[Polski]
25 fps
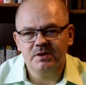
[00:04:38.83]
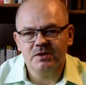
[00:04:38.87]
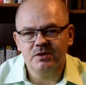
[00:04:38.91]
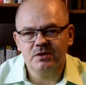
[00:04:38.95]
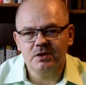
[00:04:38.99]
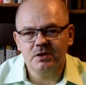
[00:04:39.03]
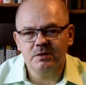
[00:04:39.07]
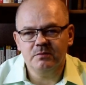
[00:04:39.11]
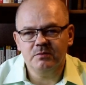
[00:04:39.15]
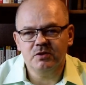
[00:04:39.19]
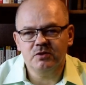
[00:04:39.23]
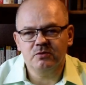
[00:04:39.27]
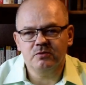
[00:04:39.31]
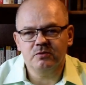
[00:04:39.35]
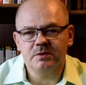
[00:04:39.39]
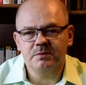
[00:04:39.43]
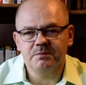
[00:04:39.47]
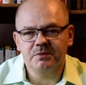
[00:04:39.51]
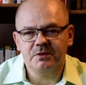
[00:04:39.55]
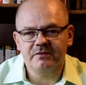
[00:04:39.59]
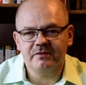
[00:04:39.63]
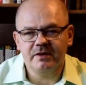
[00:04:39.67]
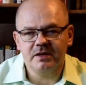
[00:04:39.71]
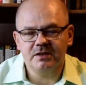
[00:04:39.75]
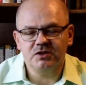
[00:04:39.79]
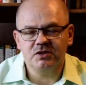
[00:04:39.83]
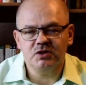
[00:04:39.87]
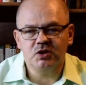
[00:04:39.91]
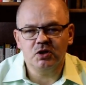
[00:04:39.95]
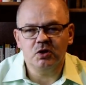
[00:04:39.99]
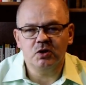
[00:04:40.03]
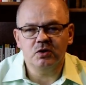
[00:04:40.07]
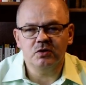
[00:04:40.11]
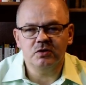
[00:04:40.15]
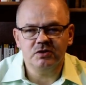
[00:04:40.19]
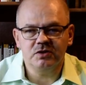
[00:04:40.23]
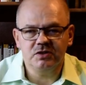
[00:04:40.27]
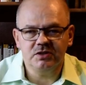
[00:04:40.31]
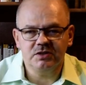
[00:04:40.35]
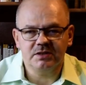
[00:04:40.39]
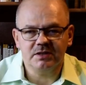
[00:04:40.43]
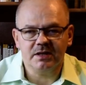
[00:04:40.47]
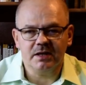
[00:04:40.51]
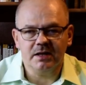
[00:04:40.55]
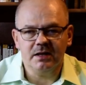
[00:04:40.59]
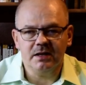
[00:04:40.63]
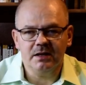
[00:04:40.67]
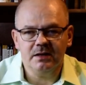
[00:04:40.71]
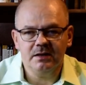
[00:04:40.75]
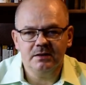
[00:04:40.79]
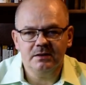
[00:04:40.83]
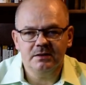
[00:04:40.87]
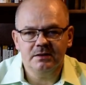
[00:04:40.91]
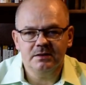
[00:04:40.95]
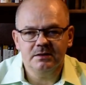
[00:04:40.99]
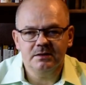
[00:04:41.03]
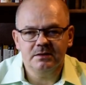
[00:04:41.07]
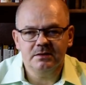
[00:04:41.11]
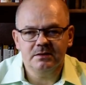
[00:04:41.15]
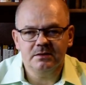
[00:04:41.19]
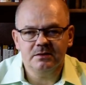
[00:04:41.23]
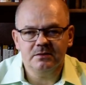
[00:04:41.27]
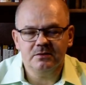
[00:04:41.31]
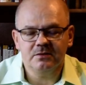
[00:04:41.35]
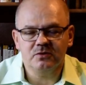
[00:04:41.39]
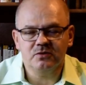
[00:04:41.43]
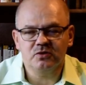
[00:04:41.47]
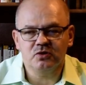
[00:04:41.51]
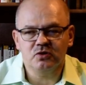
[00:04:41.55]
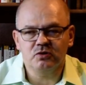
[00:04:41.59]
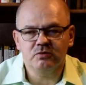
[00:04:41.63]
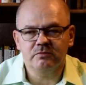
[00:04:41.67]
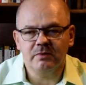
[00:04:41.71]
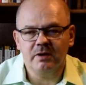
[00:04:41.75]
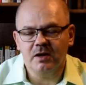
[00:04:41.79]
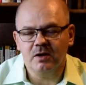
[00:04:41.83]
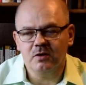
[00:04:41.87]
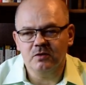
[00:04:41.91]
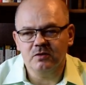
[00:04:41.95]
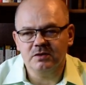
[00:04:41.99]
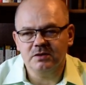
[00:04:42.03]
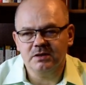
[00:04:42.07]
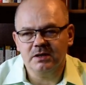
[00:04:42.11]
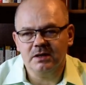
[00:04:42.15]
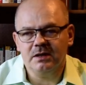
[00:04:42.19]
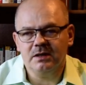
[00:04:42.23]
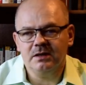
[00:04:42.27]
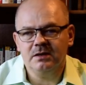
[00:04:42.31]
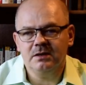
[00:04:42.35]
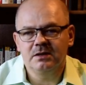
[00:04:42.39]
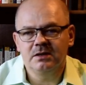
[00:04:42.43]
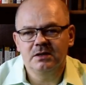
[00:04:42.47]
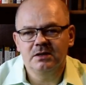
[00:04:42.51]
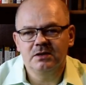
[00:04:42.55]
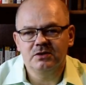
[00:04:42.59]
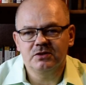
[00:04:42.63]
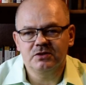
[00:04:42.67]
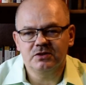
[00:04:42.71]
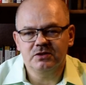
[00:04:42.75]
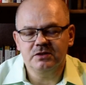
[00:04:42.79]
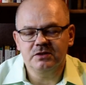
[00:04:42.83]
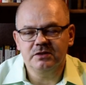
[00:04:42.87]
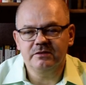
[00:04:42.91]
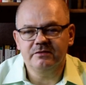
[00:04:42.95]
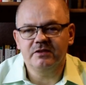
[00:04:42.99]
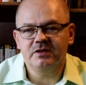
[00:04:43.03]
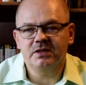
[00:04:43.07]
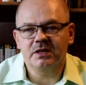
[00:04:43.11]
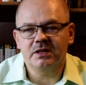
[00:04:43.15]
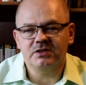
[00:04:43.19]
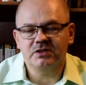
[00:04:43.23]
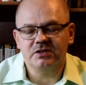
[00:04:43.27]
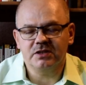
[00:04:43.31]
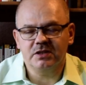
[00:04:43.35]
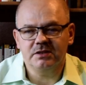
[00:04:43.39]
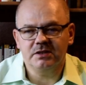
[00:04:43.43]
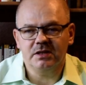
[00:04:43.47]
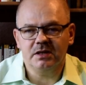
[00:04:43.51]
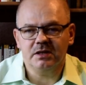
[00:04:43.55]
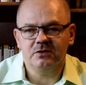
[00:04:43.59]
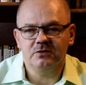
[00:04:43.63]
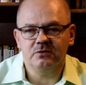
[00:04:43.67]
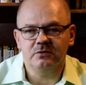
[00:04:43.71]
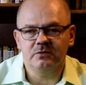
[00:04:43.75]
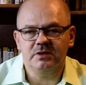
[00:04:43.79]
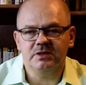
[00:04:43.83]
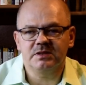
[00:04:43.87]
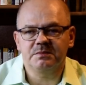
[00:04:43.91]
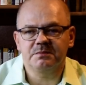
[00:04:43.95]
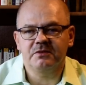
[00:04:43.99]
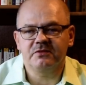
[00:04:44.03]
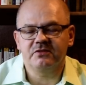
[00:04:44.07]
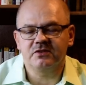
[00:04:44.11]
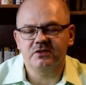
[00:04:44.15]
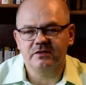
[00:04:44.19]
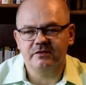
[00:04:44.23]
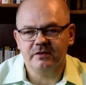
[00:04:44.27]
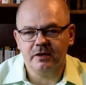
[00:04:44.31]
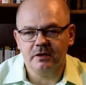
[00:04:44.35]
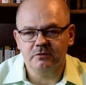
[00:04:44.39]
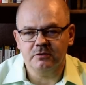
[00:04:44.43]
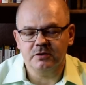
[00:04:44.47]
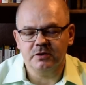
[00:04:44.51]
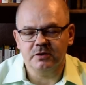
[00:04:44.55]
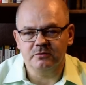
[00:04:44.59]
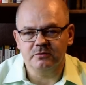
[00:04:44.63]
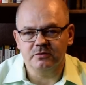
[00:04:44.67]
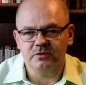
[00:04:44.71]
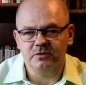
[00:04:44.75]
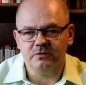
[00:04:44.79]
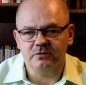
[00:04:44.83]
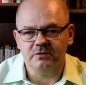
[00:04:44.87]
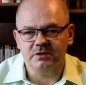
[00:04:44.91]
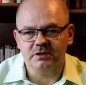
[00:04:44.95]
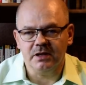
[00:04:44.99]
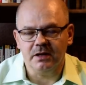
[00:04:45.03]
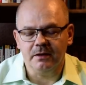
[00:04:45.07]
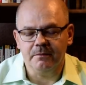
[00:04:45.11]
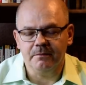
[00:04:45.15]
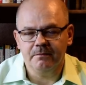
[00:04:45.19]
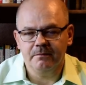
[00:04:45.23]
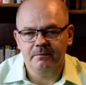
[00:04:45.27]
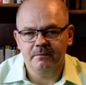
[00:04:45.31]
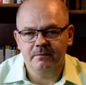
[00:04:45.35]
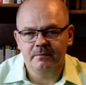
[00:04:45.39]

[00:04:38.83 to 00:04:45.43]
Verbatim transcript: Dym, który prowadzi do ogniska, do źródła ognia, czyli wydarzenia, które spowodowało te uczucia.